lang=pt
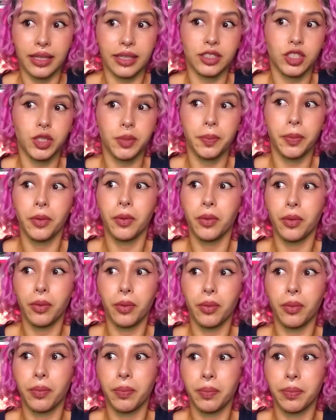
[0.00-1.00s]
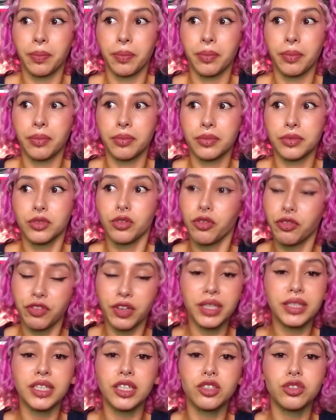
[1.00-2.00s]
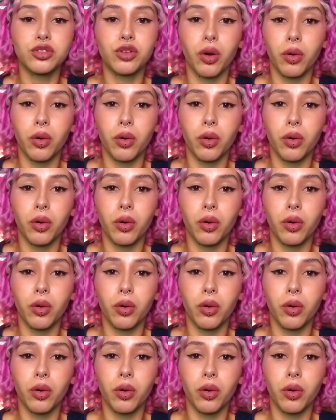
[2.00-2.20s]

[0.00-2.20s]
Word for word: É, é tipo no fim das